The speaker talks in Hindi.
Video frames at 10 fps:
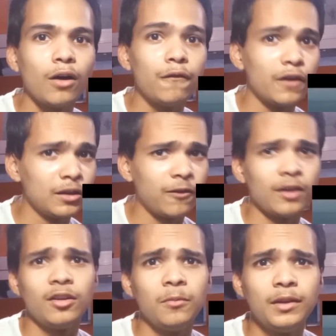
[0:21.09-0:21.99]
अफात
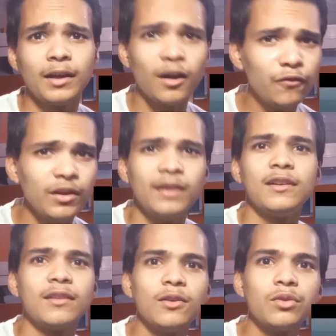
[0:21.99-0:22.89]
फाजल भी थे काफ़ी
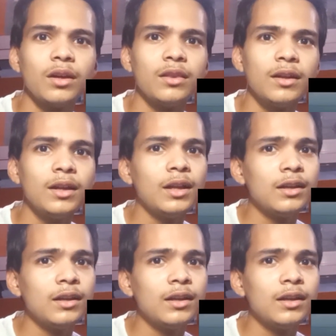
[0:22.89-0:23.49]
एक्टर थे उसके अंदर